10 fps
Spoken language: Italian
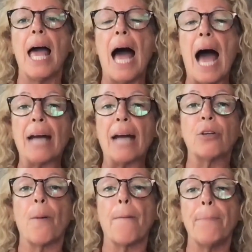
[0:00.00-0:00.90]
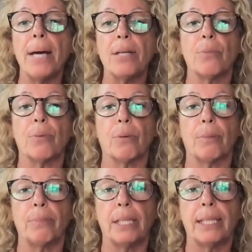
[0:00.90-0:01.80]
hanno meno
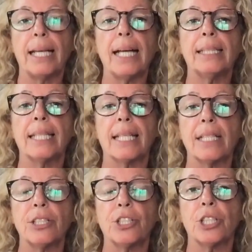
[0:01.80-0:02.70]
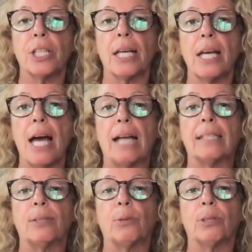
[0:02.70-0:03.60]
probabilità di reagire a
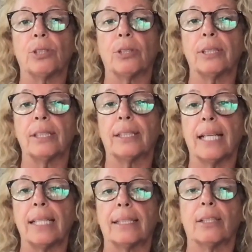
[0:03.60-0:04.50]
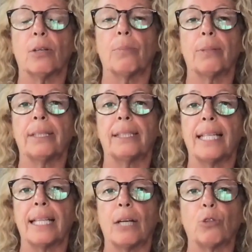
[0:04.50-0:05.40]
situazioni di stress con
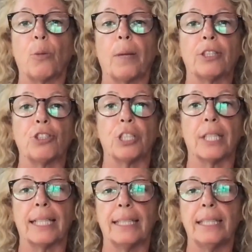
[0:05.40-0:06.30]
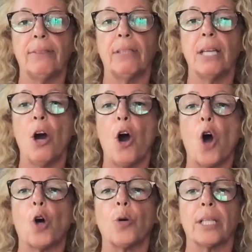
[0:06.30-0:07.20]
pensieri automatici negativi
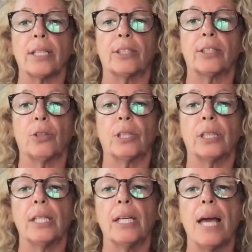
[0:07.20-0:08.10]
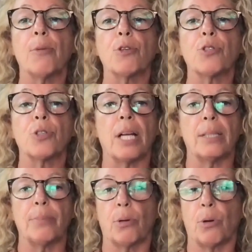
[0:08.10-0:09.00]
o con reazioni
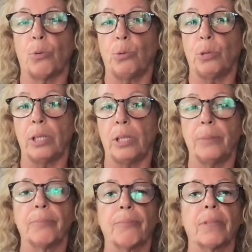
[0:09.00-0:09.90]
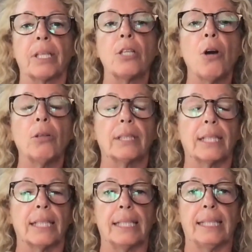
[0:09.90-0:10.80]
emozionali poco utili.
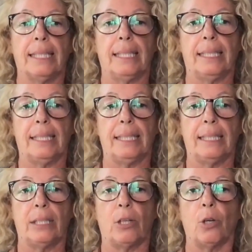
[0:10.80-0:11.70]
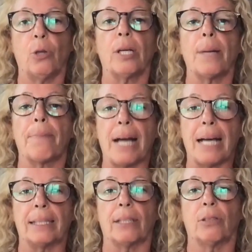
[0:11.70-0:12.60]
Inoltre, eh, coloro che
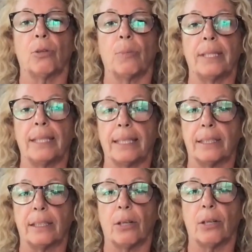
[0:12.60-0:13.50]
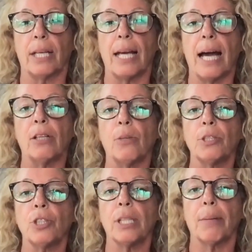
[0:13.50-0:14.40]
praticano meditazione hanno
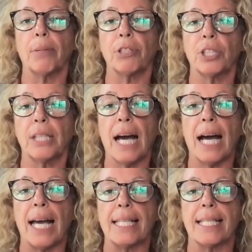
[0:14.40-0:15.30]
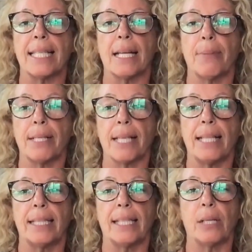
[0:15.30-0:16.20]
maggiore capacità a essere
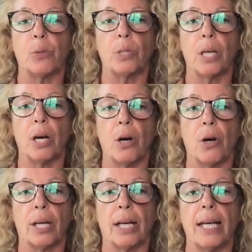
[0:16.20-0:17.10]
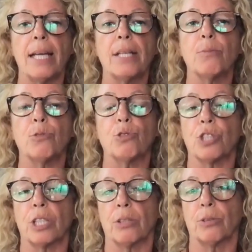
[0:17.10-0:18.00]
presenti nel qui e ora e
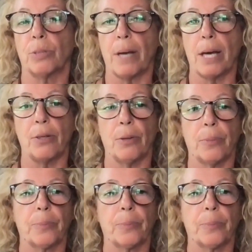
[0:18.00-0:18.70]
rimuginano di meno.